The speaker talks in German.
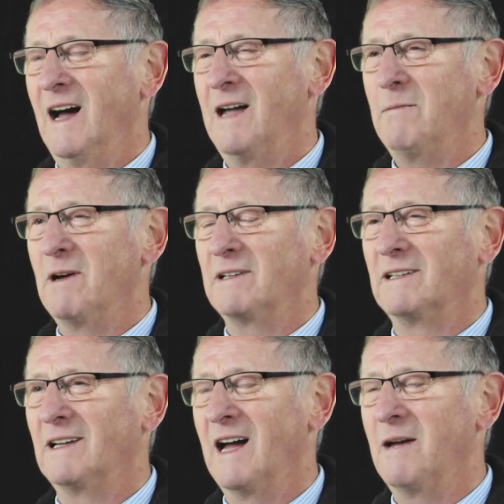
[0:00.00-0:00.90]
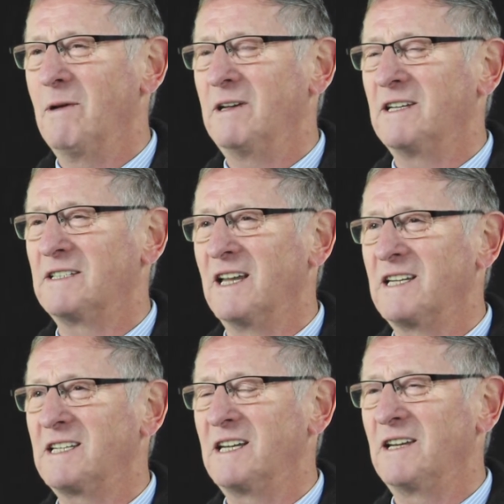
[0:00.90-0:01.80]
Heimat. Heimat ist
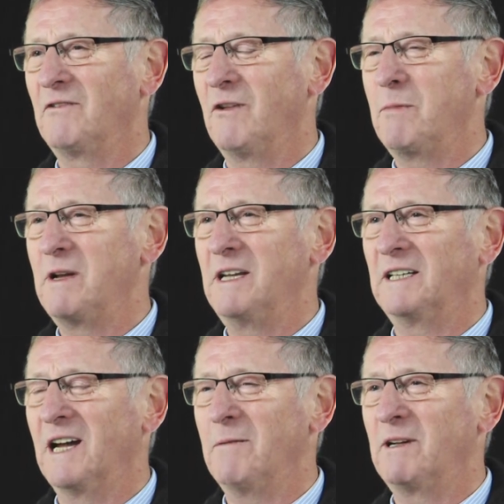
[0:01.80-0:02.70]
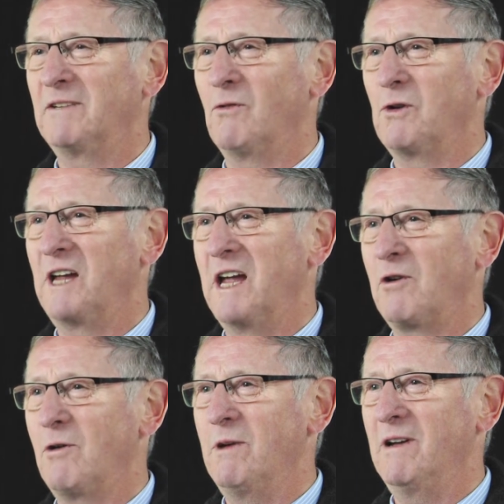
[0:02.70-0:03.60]
das, verbinde ich damit, wo ich
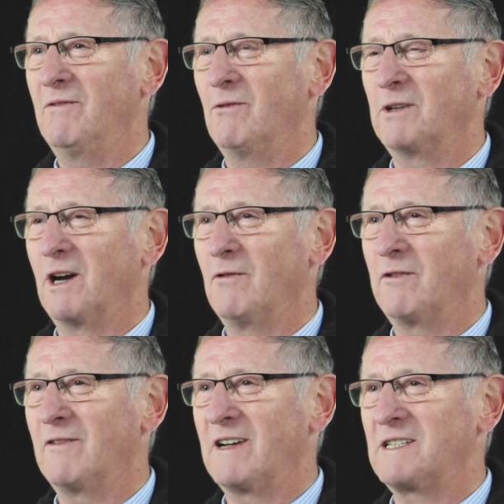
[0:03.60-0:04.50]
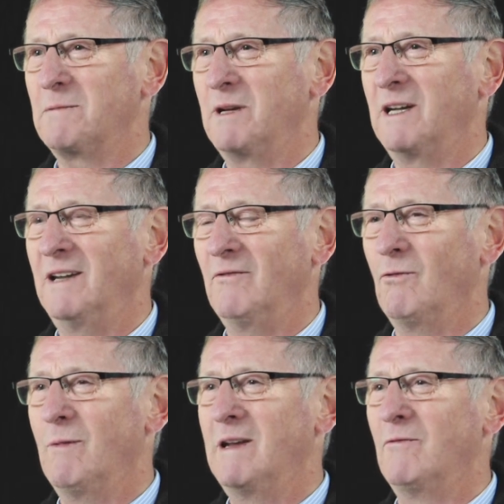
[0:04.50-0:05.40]
herkomme, wo ich aufgewachsen bin,
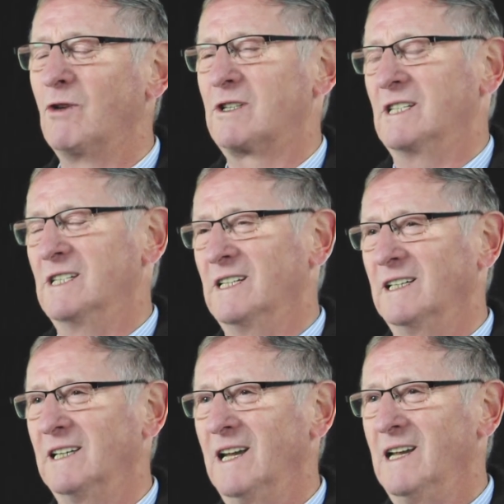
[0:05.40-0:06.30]
wo meine Wurzeln sind.